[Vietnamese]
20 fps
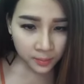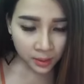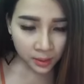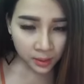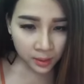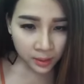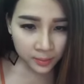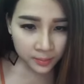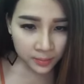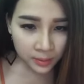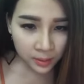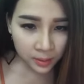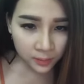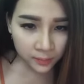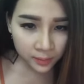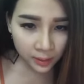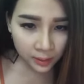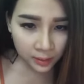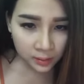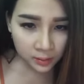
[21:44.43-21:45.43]
mình để mình tư
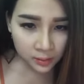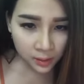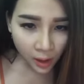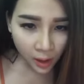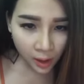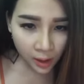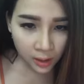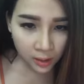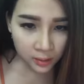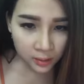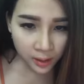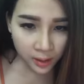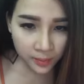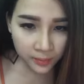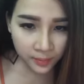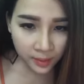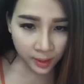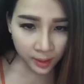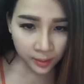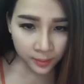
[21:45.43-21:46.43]
vấn rõ hơn
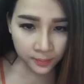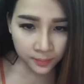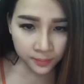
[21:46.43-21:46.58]
thêm nha.